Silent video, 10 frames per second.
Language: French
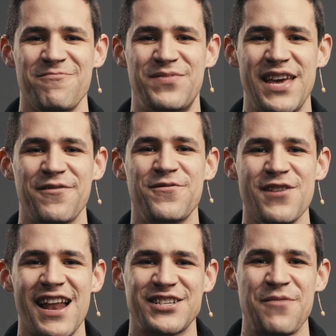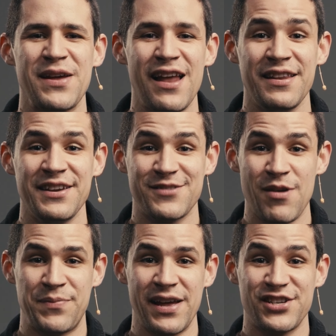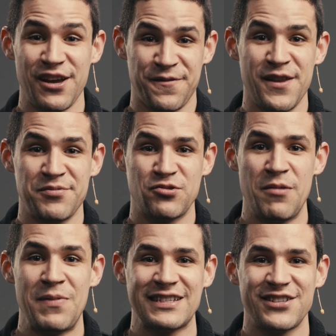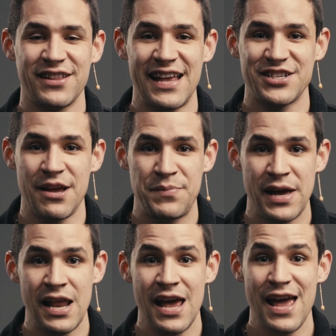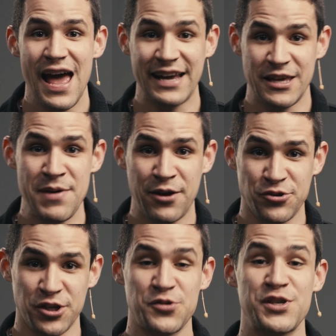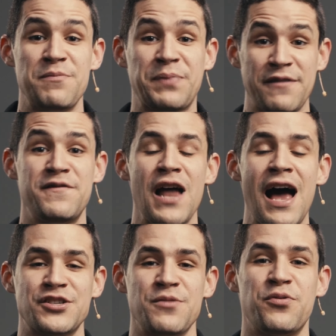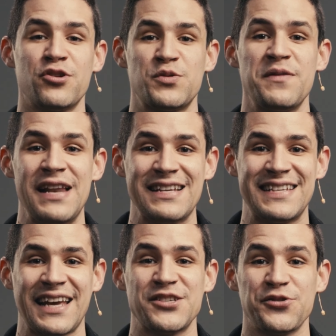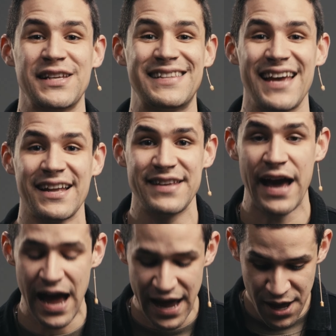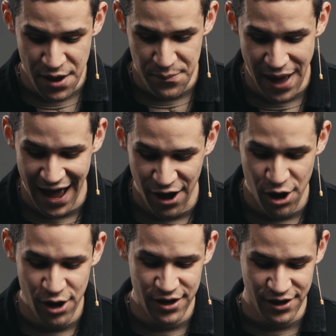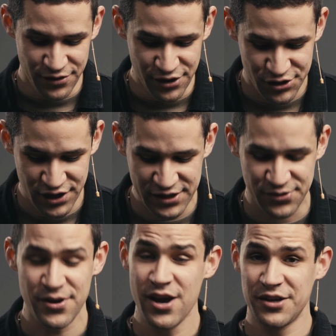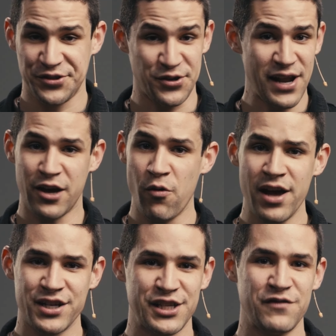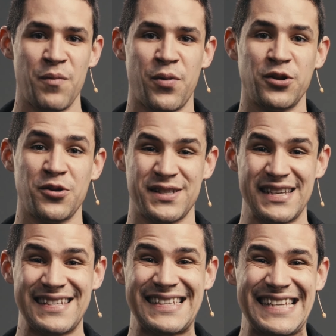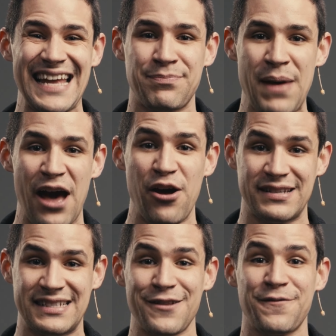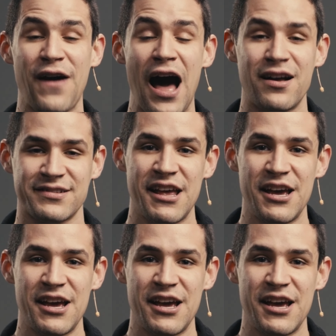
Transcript: Bienvenue à la chapelle en ligne. Je m'appelle Jean-Philippe, je suis le pasteur de la chapelle à Québec. Aujourd'hui, j'ai le privilège de poursuivre la série sur les dernières paroles de Jésus. Sur la croix, Jésus va prononcer sept paroles, sept phrases